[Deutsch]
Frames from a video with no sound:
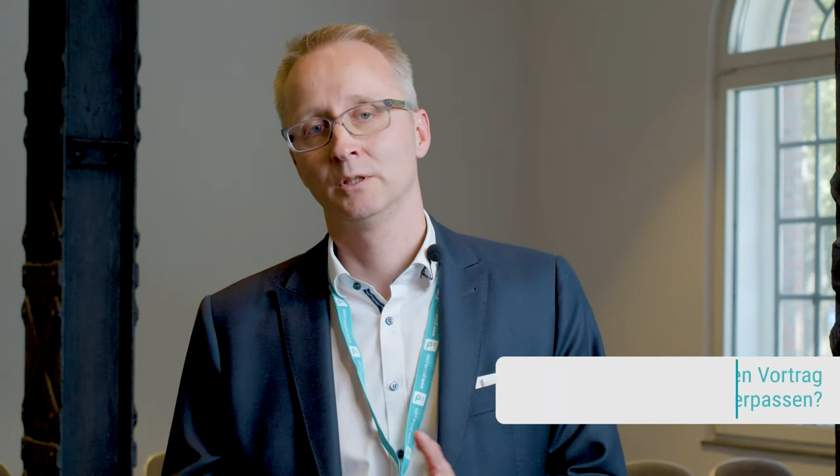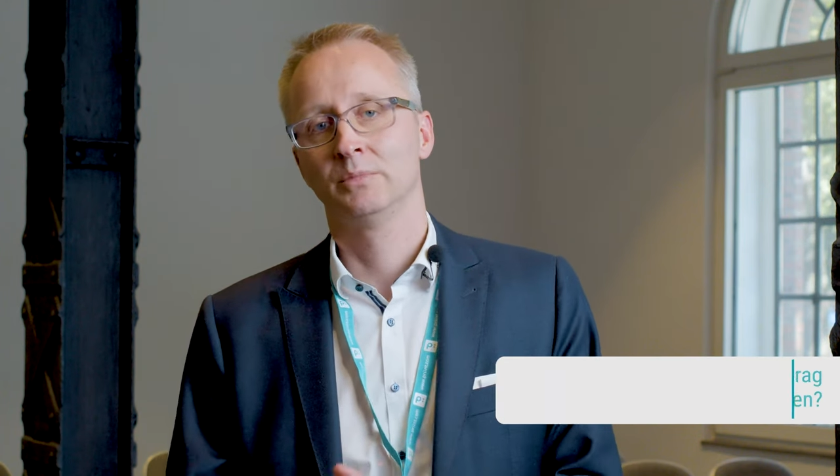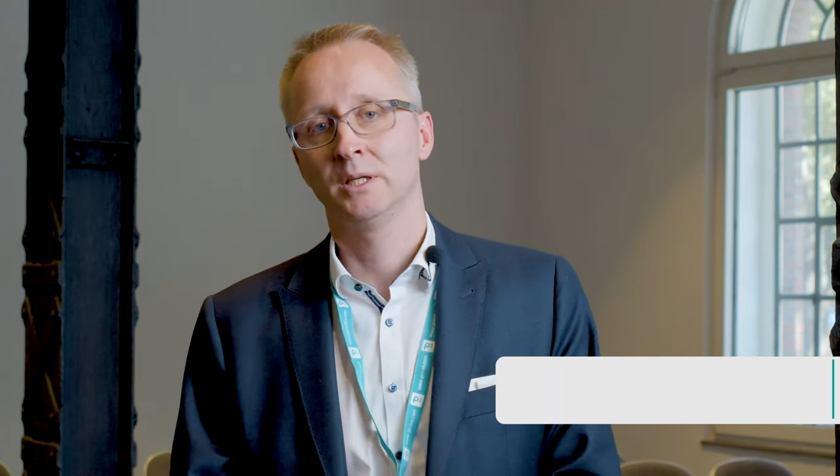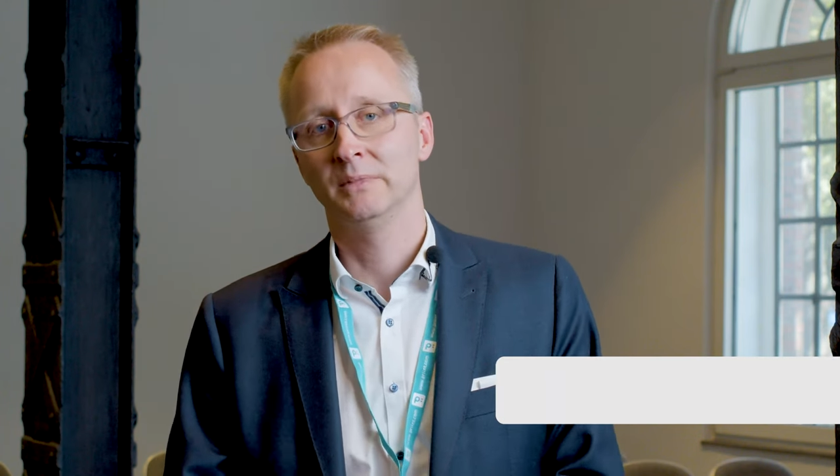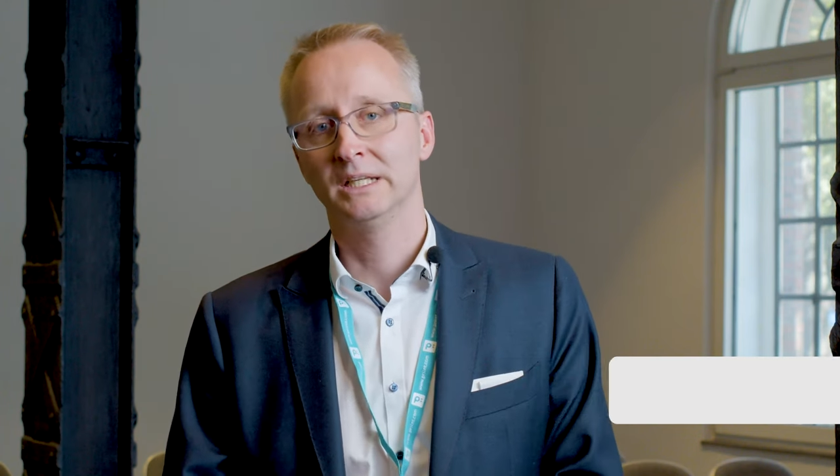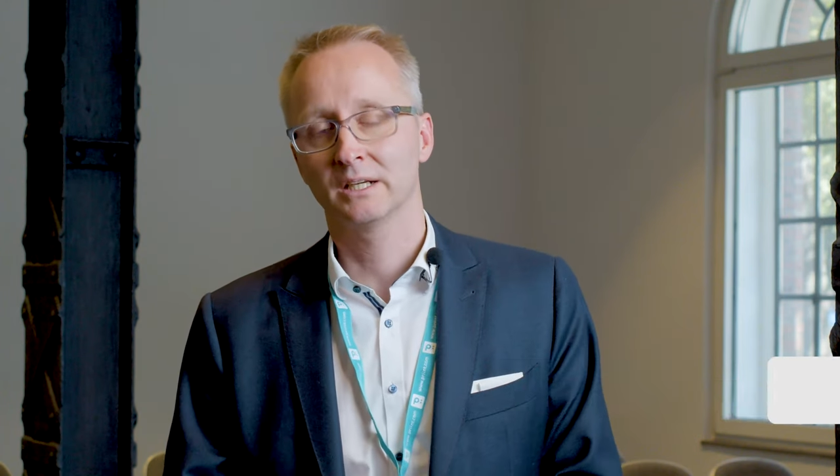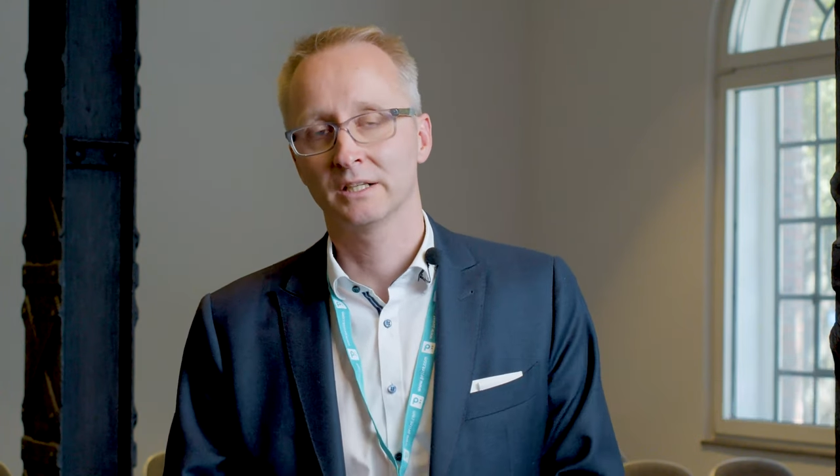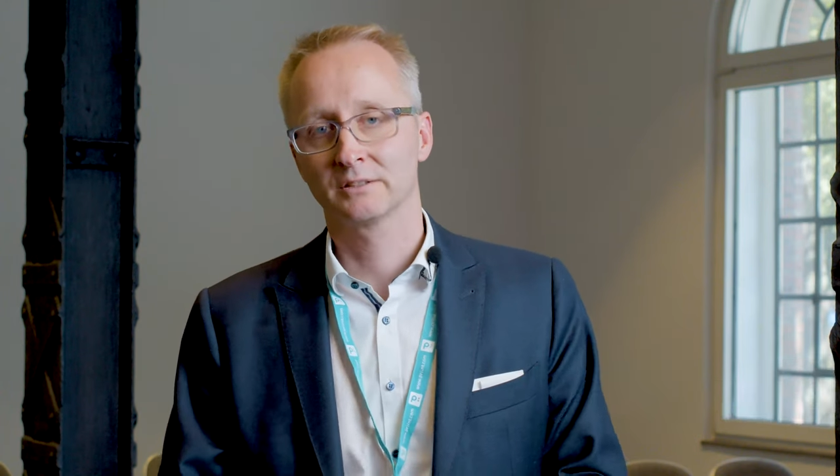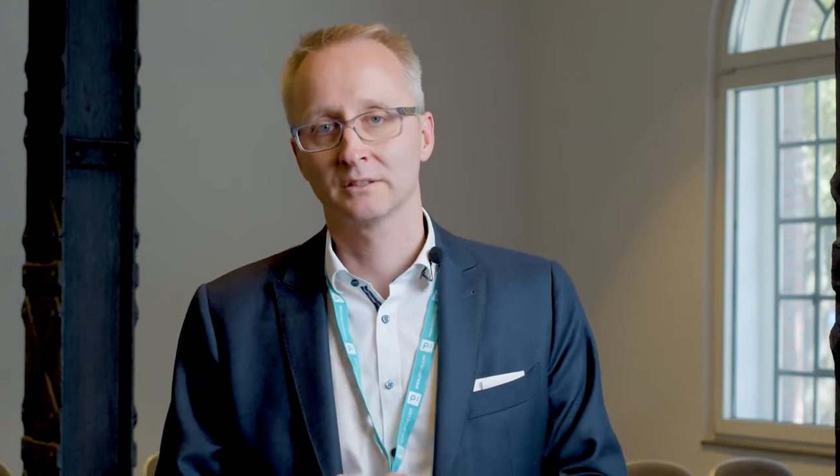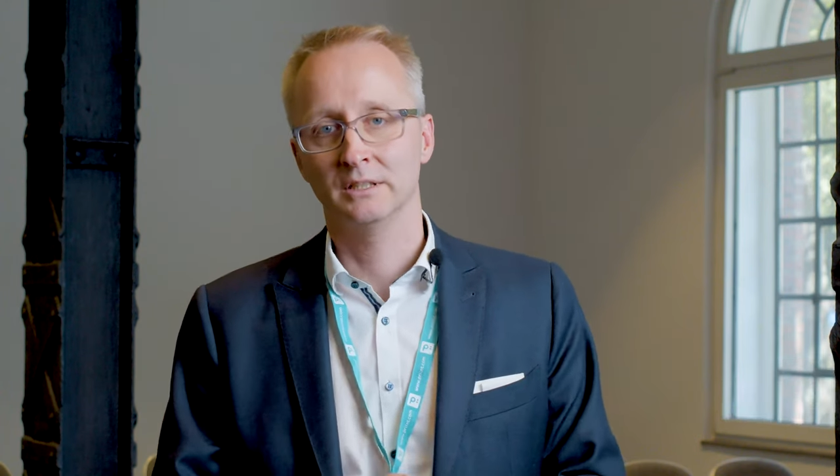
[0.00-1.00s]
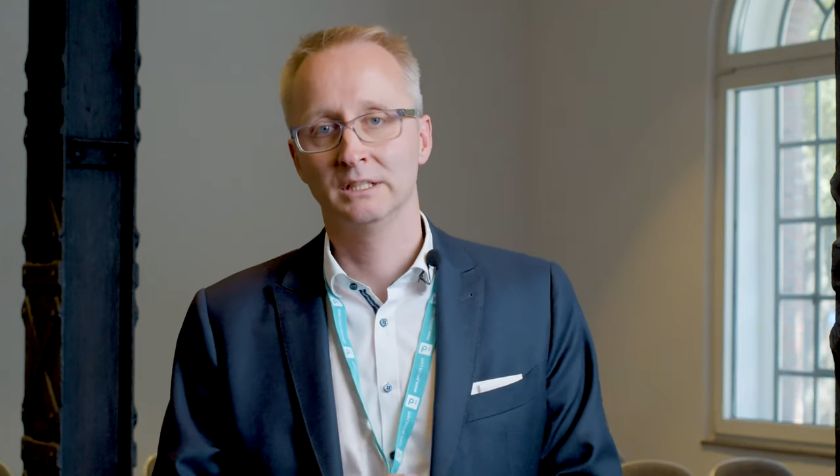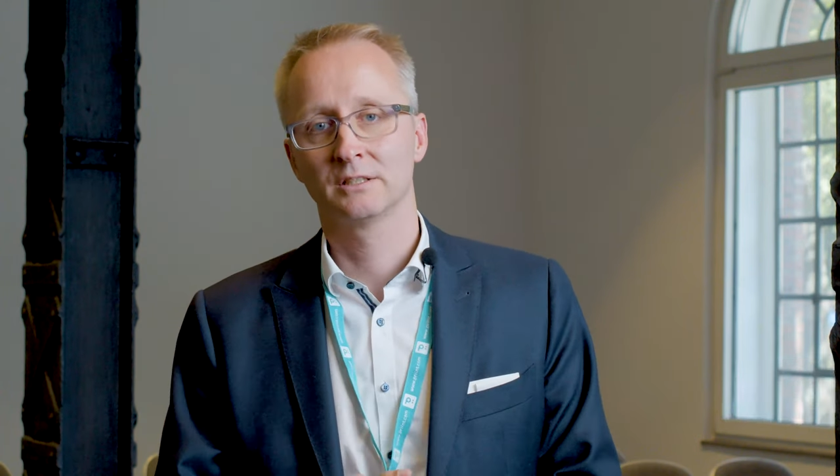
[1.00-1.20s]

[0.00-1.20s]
wie BME-Card, äh,